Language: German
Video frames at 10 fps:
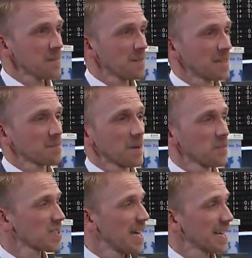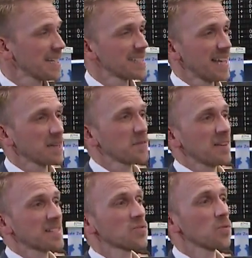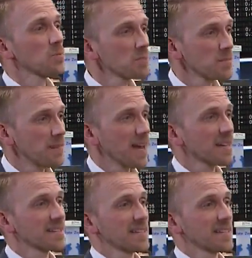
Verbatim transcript: Man, man muss eigentlich sagen, fast unbemerkt,